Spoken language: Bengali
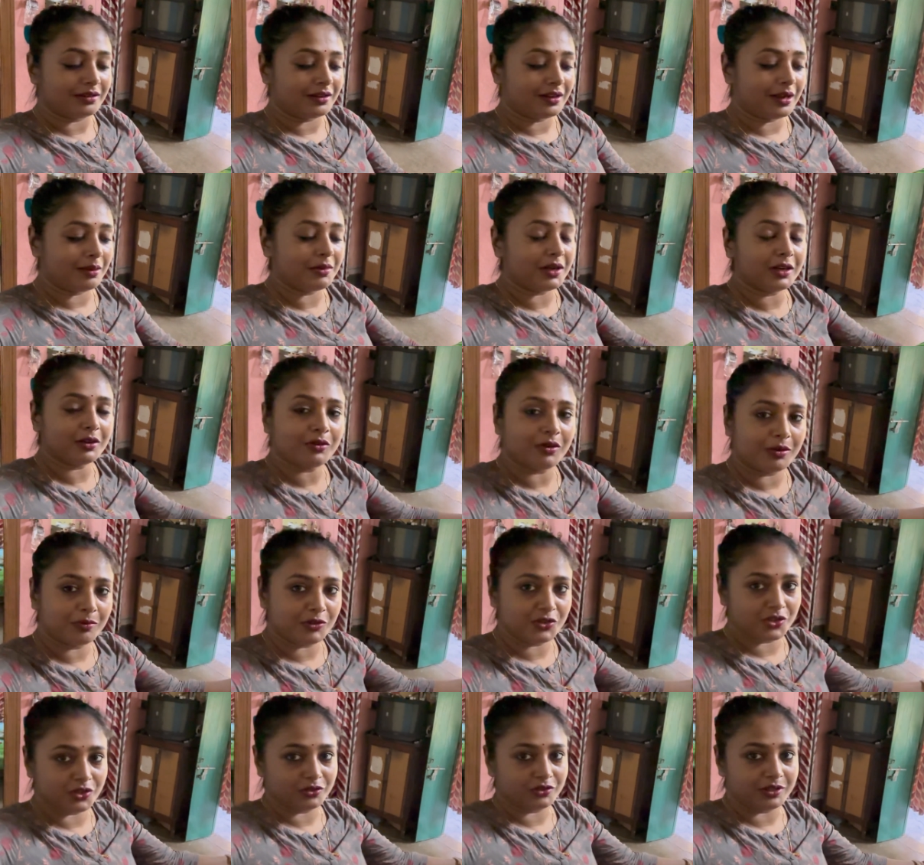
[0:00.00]
আমার
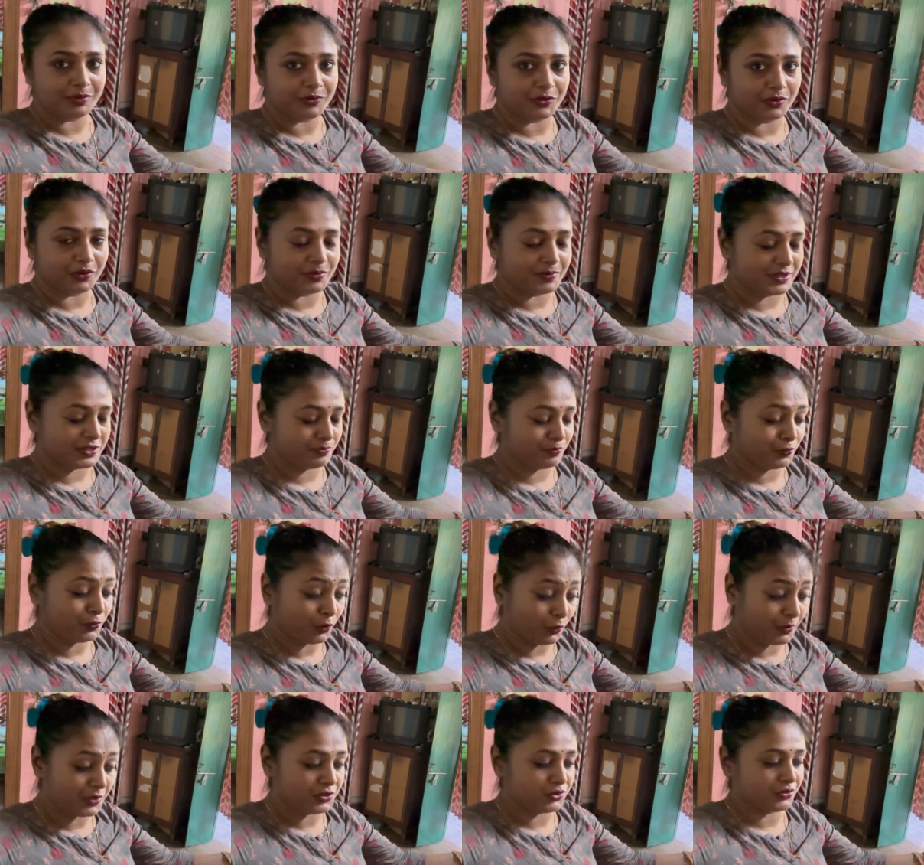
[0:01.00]
কর্মজগতে প্রবেশ
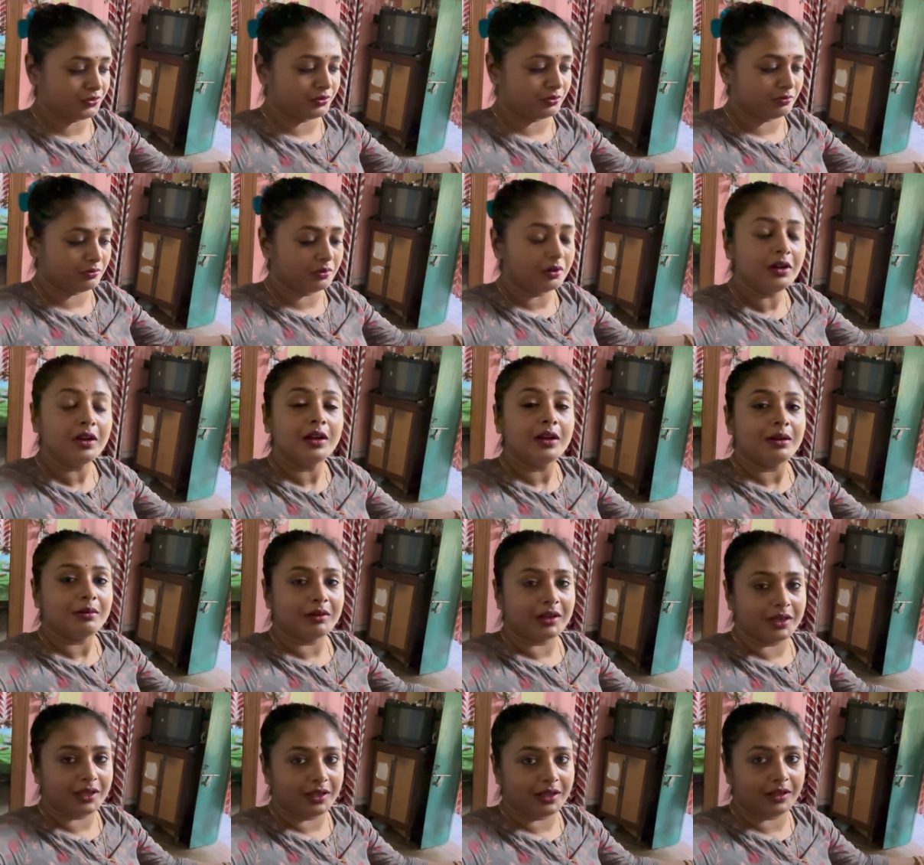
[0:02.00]
প্রবেশ করব
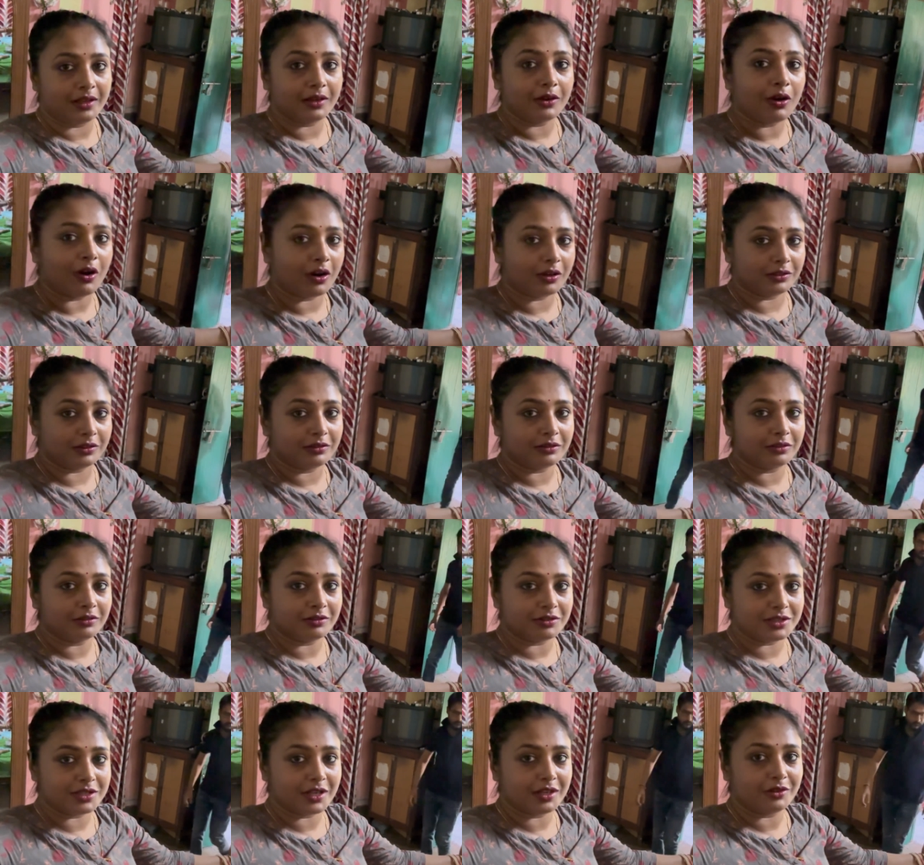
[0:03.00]
মানে ঘর দোর
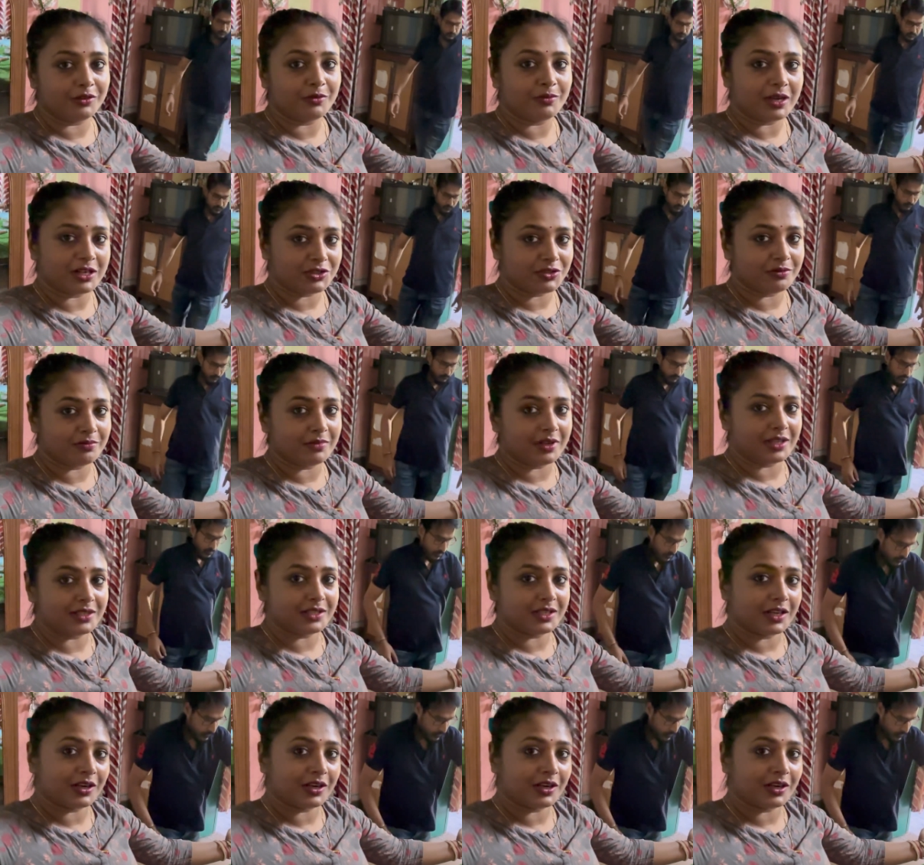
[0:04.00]
গোছানো বাসন মাজা